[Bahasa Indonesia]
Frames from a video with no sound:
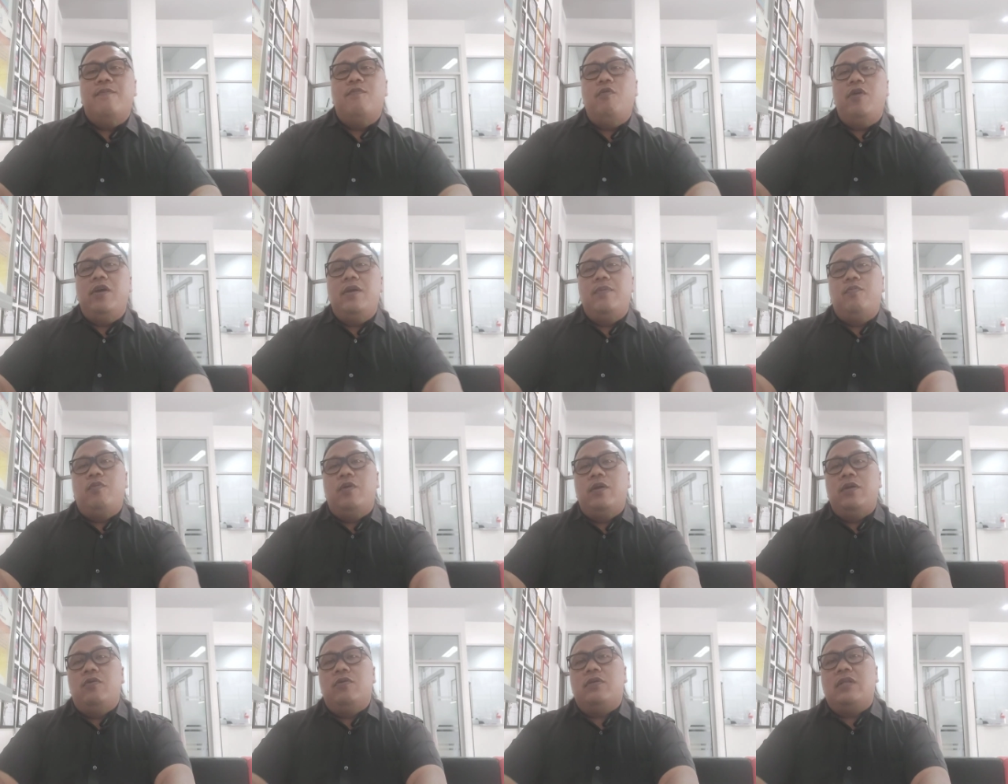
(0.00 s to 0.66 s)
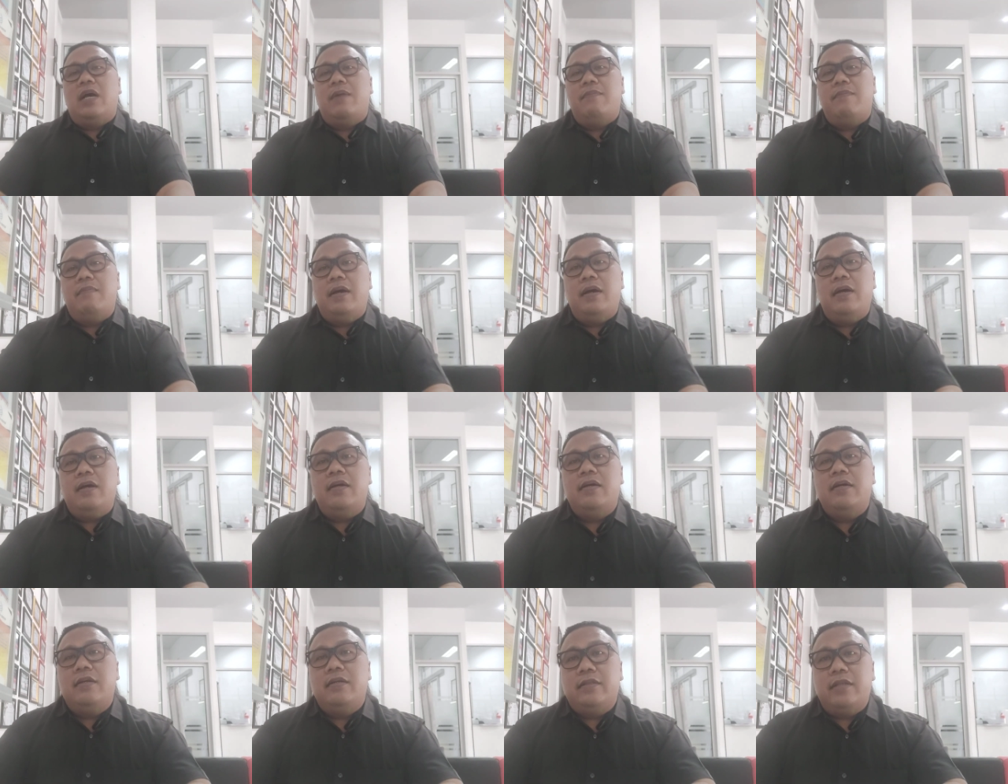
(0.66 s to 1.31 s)
poin-poin
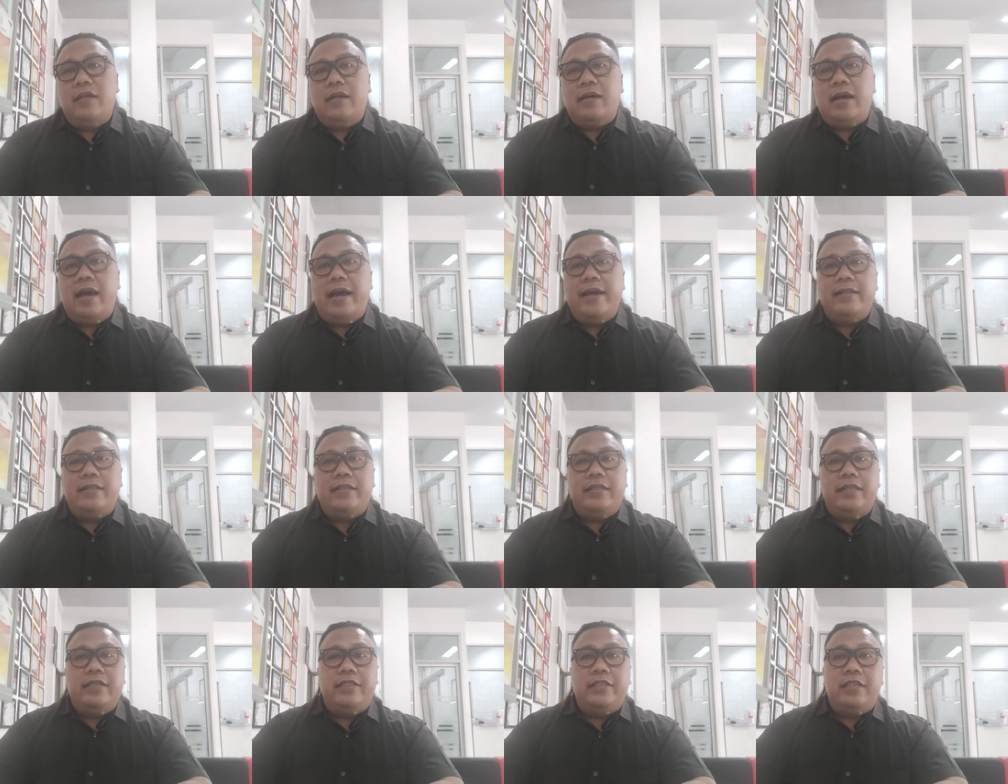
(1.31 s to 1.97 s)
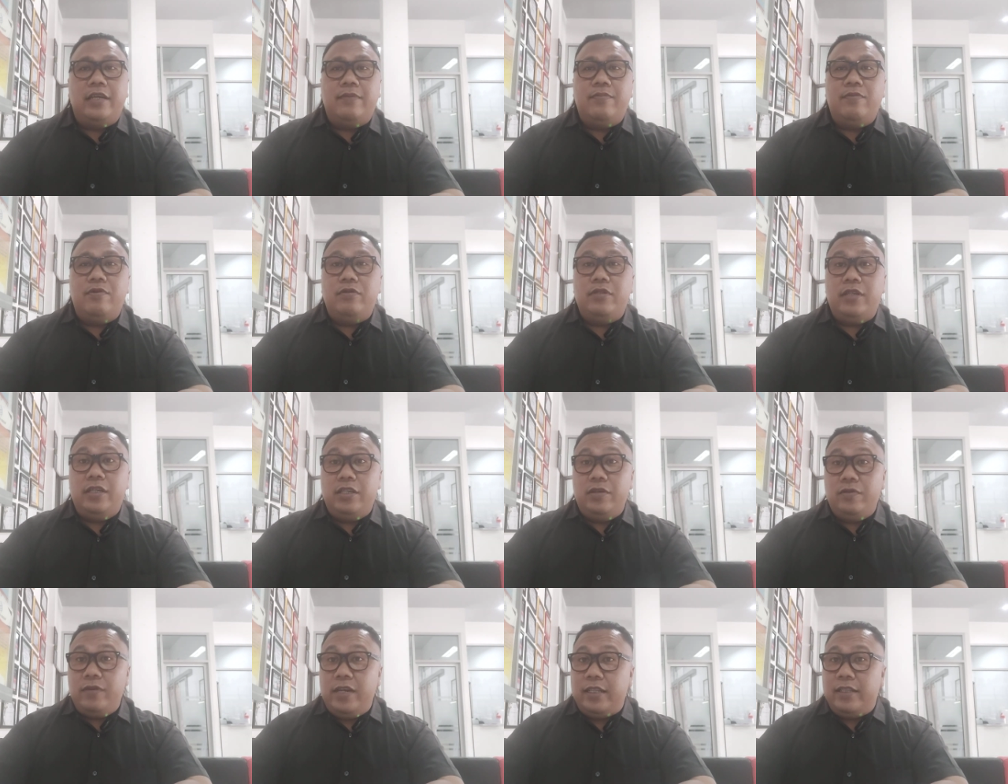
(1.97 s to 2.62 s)
utama terkait
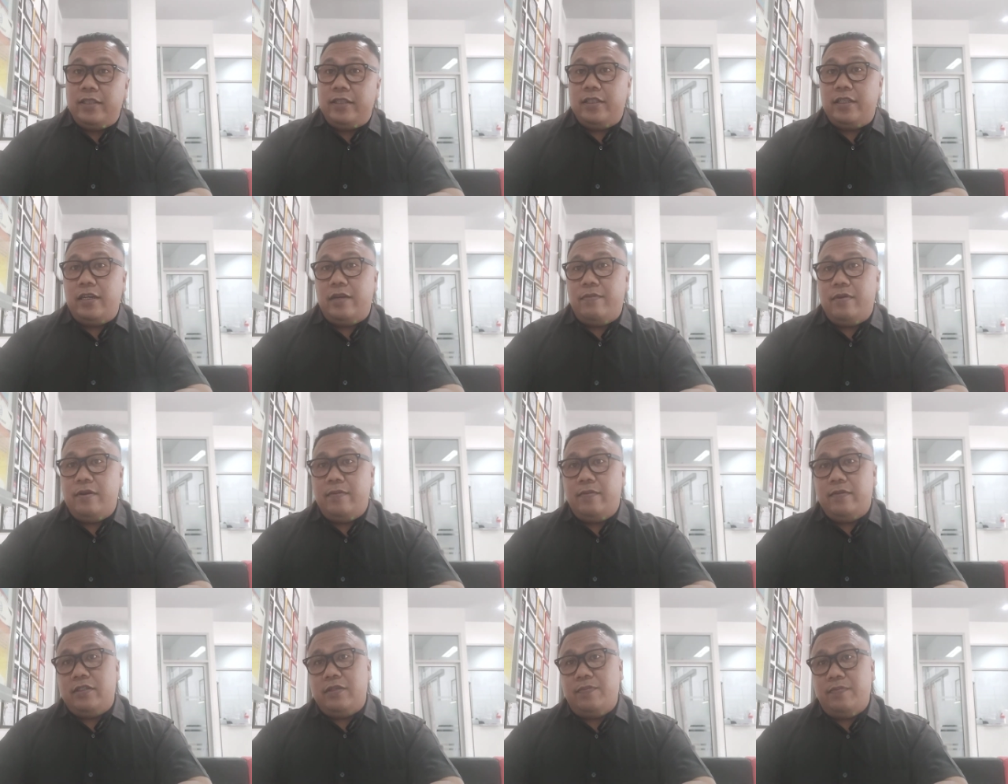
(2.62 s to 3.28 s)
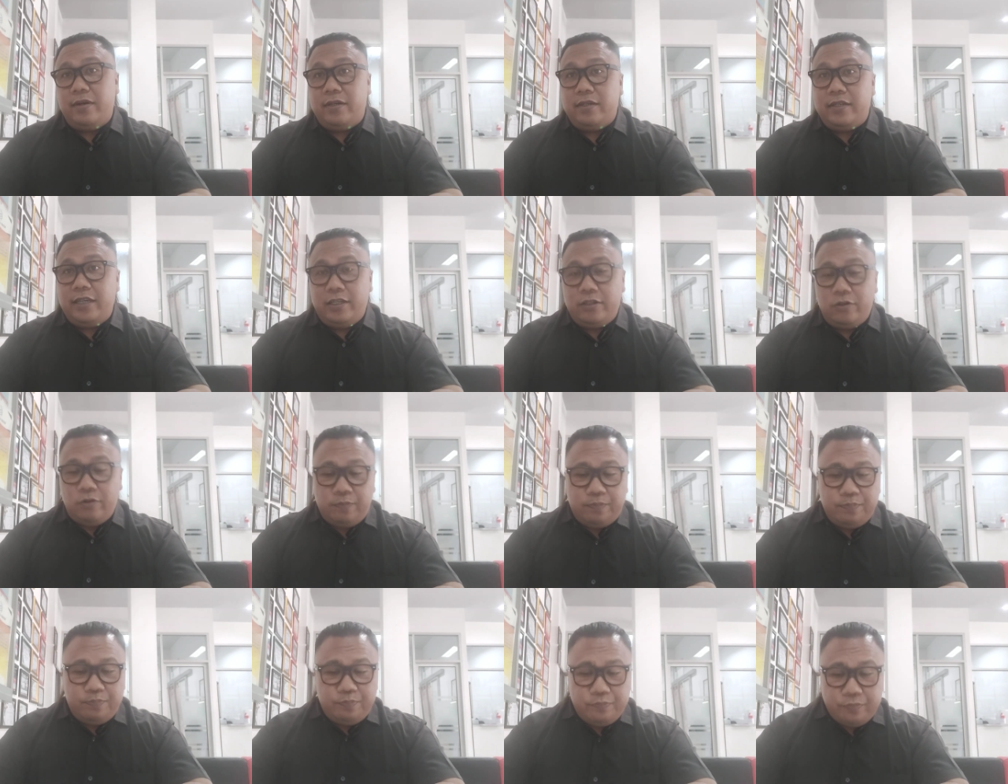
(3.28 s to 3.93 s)
distribusi unit teman-teman seperti
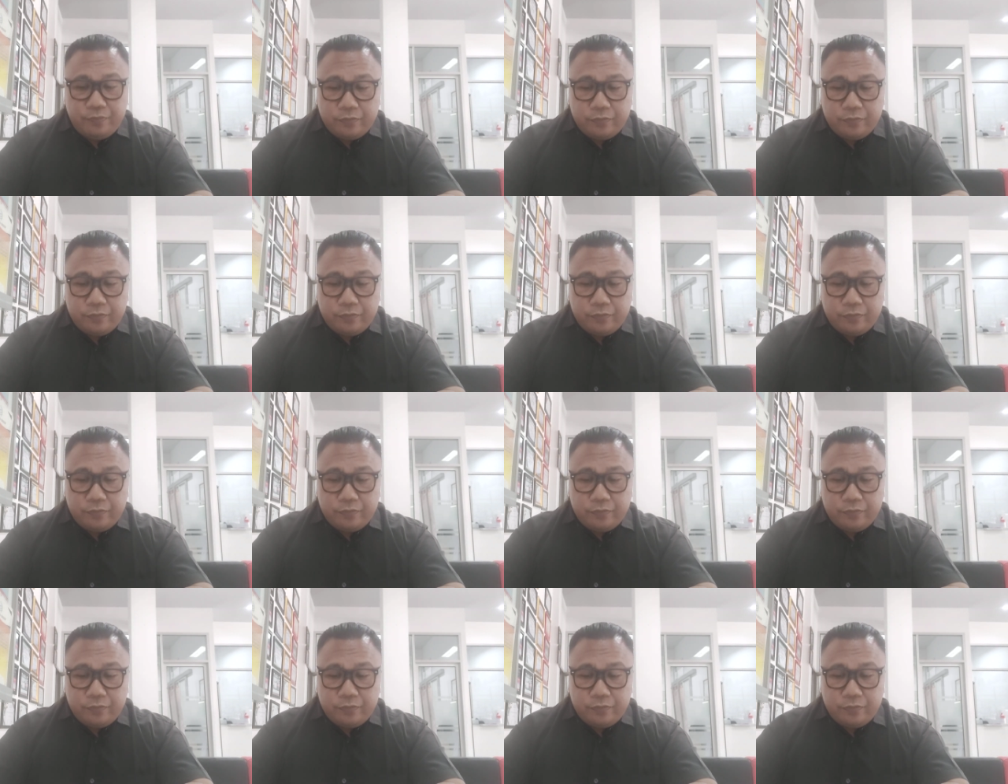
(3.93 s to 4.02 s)
itu